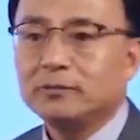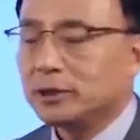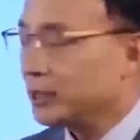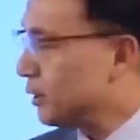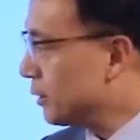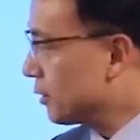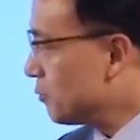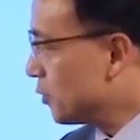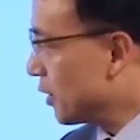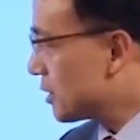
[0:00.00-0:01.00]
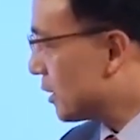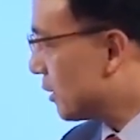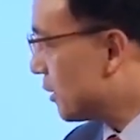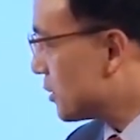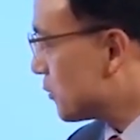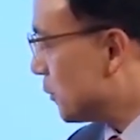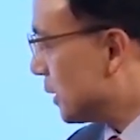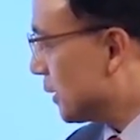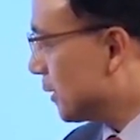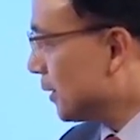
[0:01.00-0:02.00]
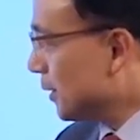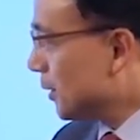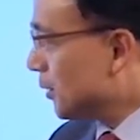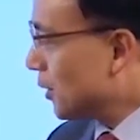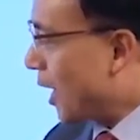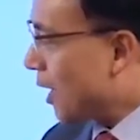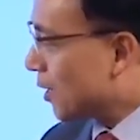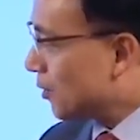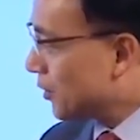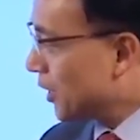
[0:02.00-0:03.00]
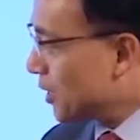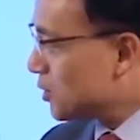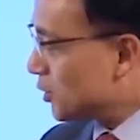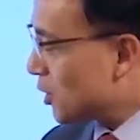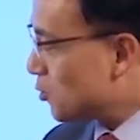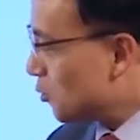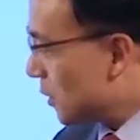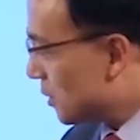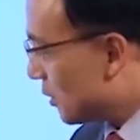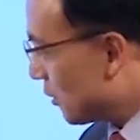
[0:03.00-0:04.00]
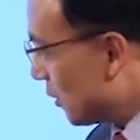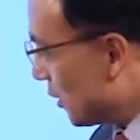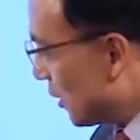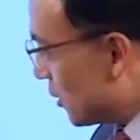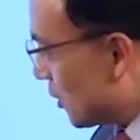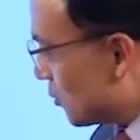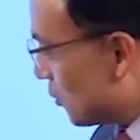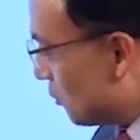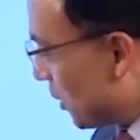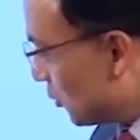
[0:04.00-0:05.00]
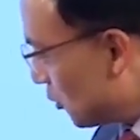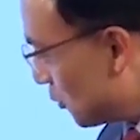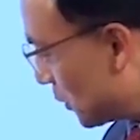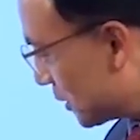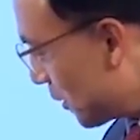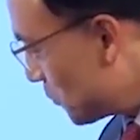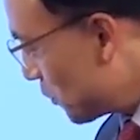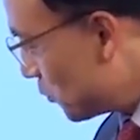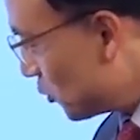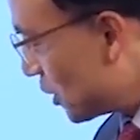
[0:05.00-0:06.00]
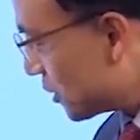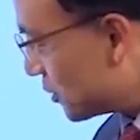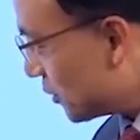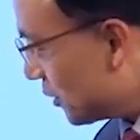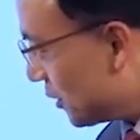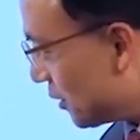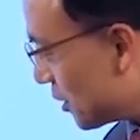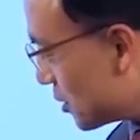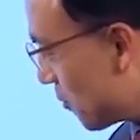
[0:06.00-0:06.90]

뭐 이런 금융회사들이 있습니다. 근데 아까 은행에서 대출 받을 때 대출 평균 금리가 3.6이었죠. 그